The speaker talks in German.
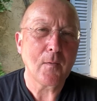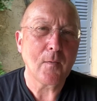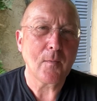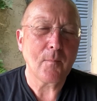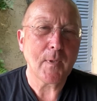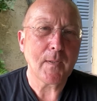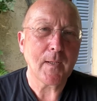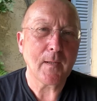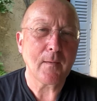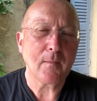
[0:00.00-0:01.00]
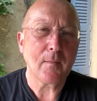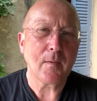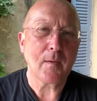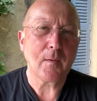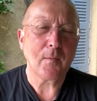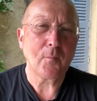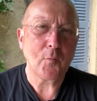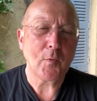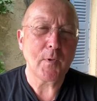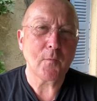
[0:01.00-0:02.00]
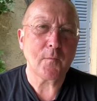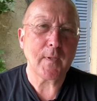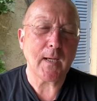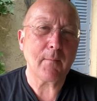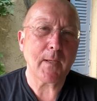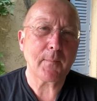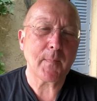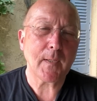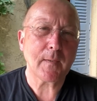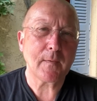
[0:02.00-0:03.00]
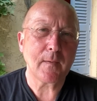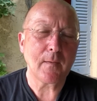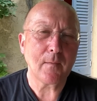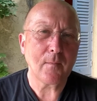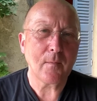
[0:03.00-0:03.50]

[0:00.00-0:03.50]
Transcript: äh, mit der äh, Mühe, die uns die Arbeit macht, die, äh,